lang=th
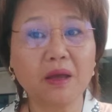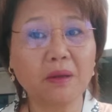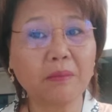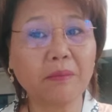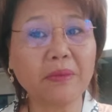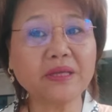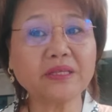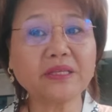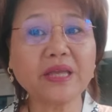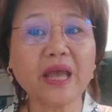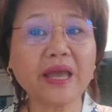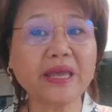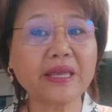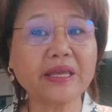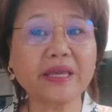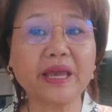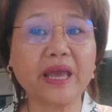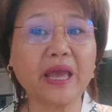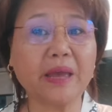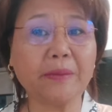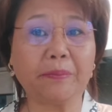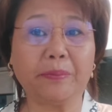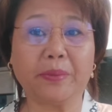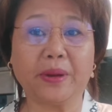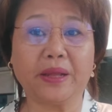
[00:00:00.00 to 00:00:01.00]
ไม่ใช่
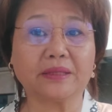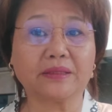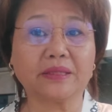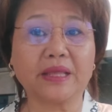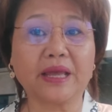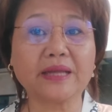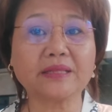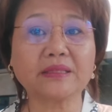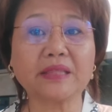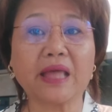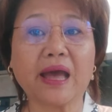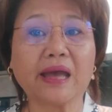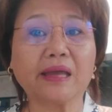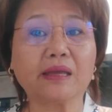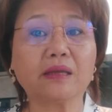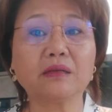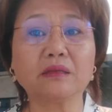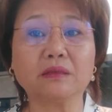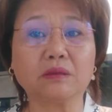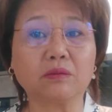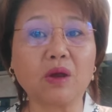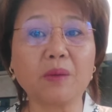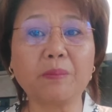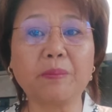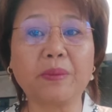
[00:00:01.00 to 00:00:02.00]
แค่ประเทศไทยหรื
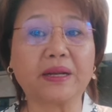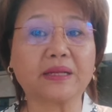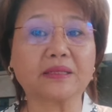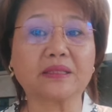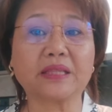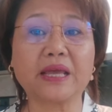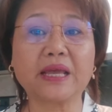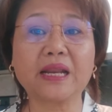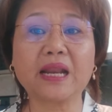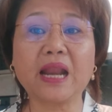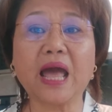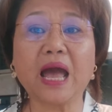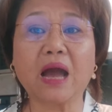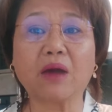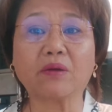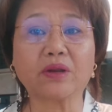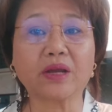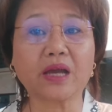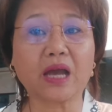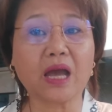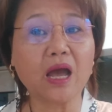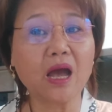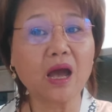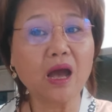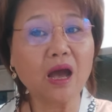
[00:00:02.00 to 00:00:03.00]
อว่าประเทศลาวนะ
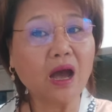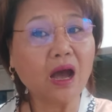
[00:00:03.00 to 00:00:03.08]
คะ